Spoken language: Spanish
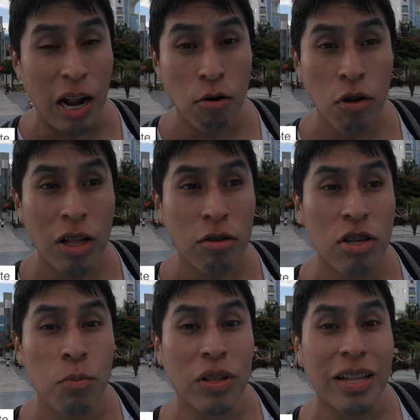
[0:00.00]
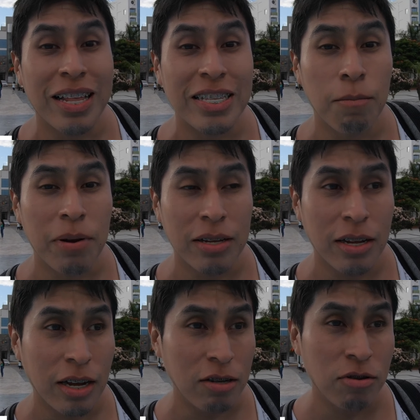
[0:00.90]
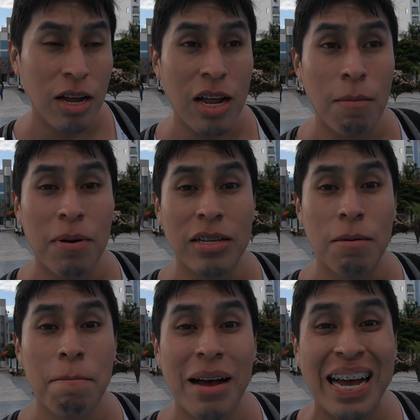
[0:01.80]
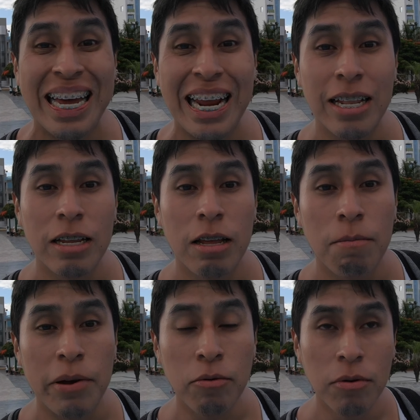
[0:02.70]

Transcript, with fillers: Algunos datos importantes de esta plaza es que es una de las plazas más grandes del Perú.